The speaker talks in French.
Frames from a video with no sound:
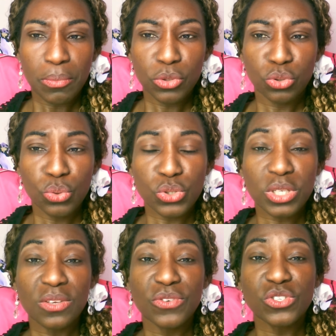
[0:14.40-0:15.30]
Pour tous
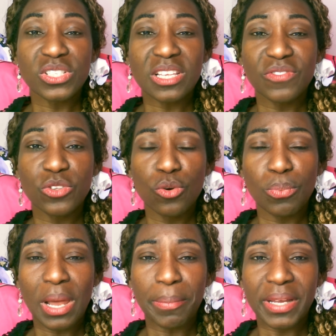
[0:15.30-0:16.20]
ceux qui visionnent cette vidéo
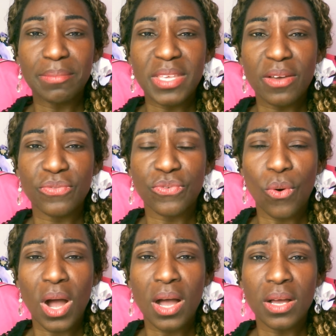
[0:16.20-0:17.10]
pour la première
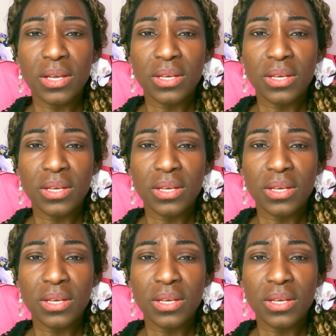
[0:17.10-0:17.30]
fois,